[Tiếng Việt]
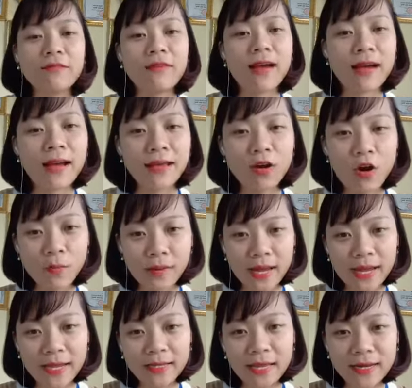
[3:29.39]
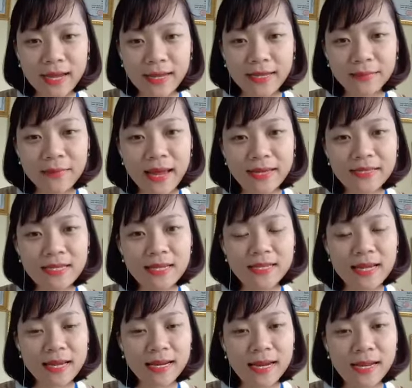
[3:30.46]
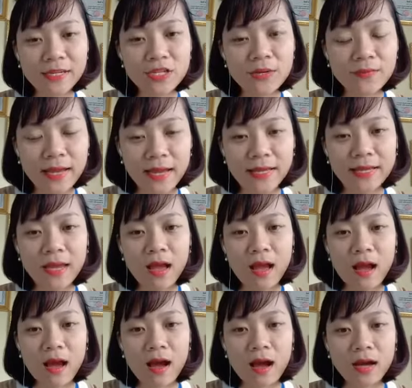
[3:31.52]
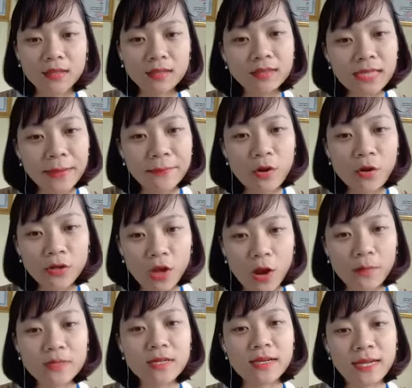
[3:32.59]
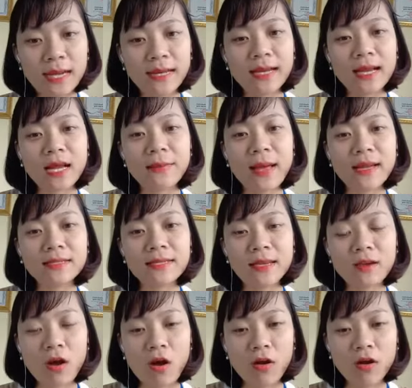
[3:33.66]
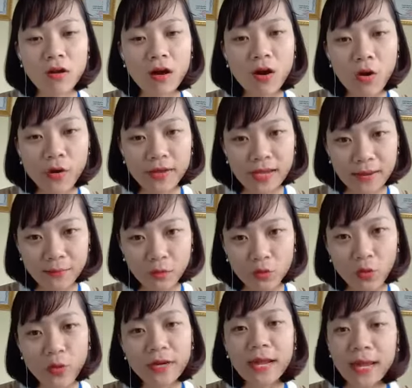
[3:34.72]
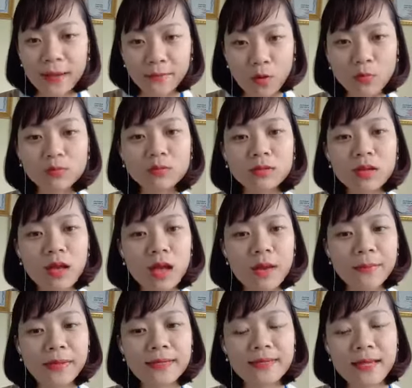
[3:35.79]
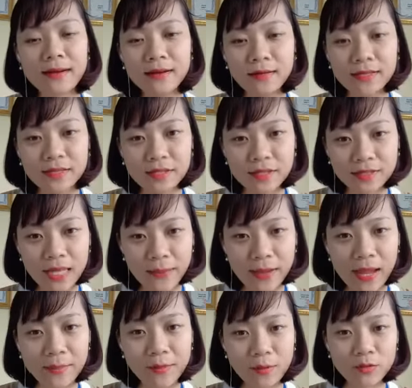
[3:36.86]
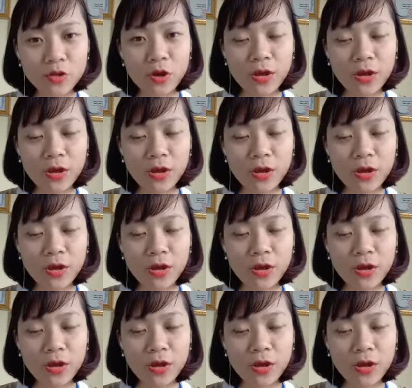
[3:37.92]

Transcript: Và ngày hôm nay tất cả những bạn chia sẻ cái livestream này từ 5 hội nhóm trở lên là các bạn sẽ có cơ hội nhận một cuốn ebook. Mình sẽ gửi trực tiếp ebook